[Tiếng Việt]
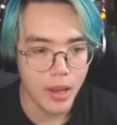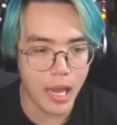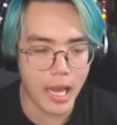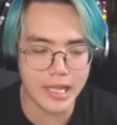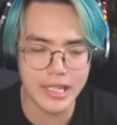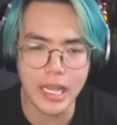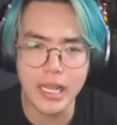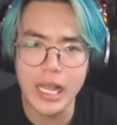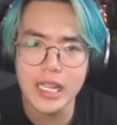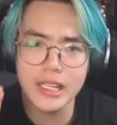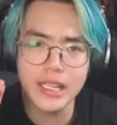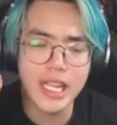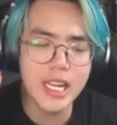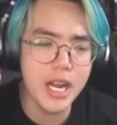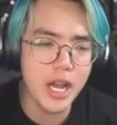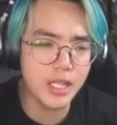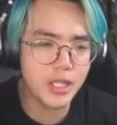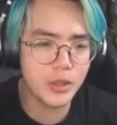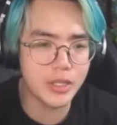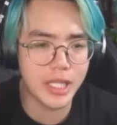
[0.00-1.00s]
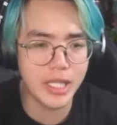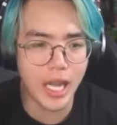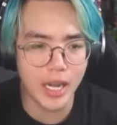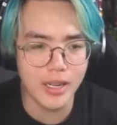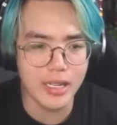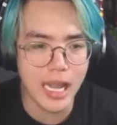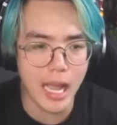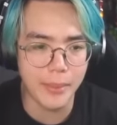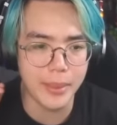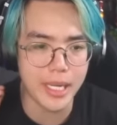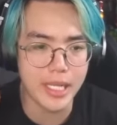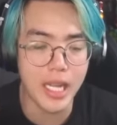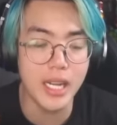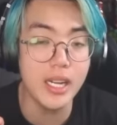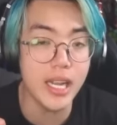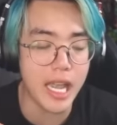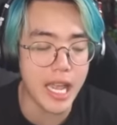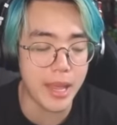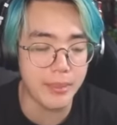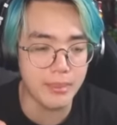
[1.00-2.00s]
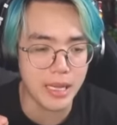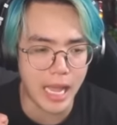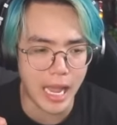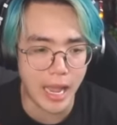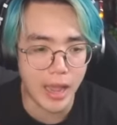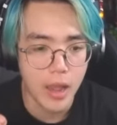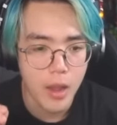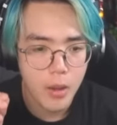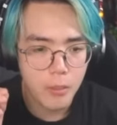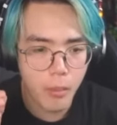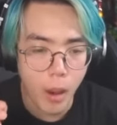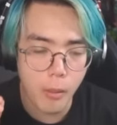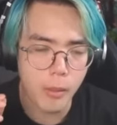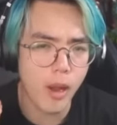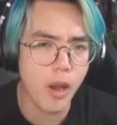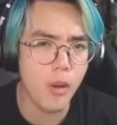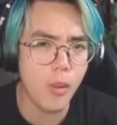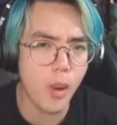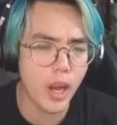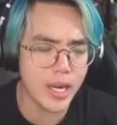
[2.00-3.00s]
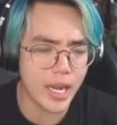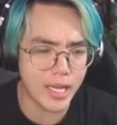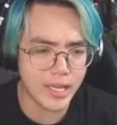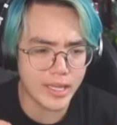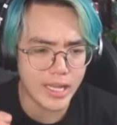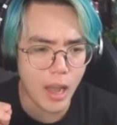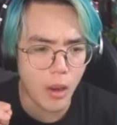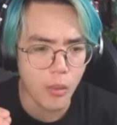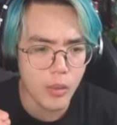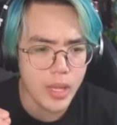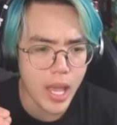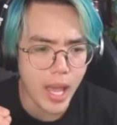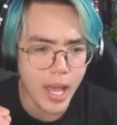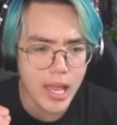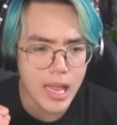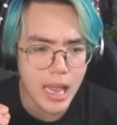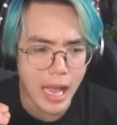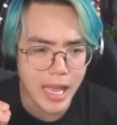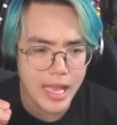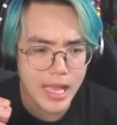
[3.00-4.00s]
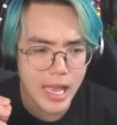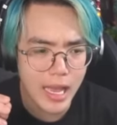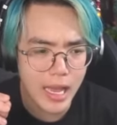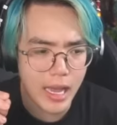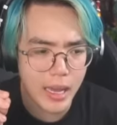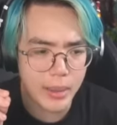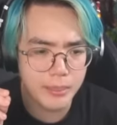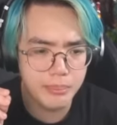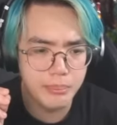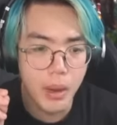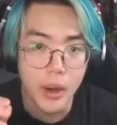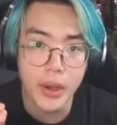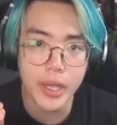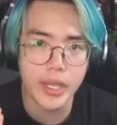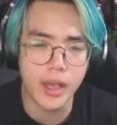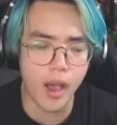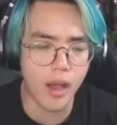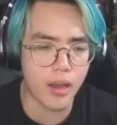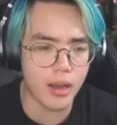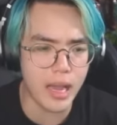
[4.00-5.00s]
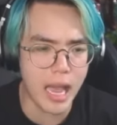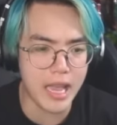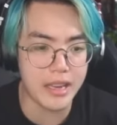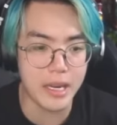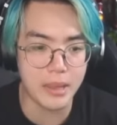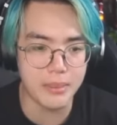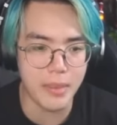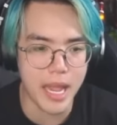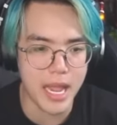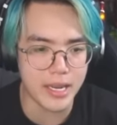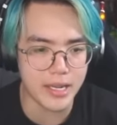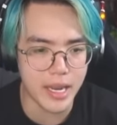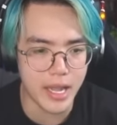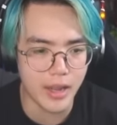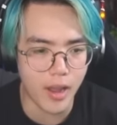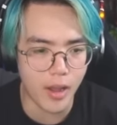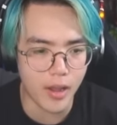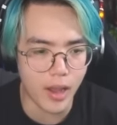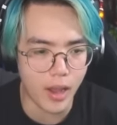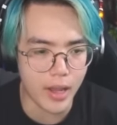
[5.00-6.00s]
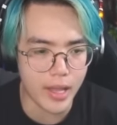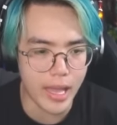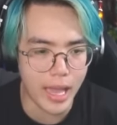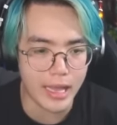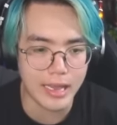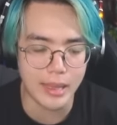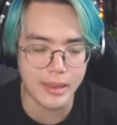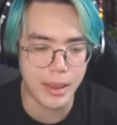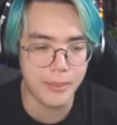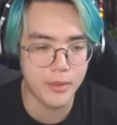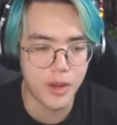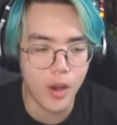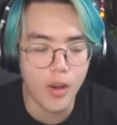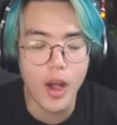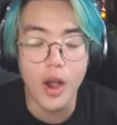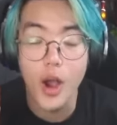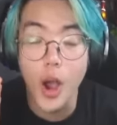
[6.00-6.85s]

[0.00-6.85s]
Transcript: à, Chắc là tí nữa tôi sẽ thử làm cái thử nghiệm là Một con warden đấu với lại à, 10 con Iron Man để coi coi À là nhầm con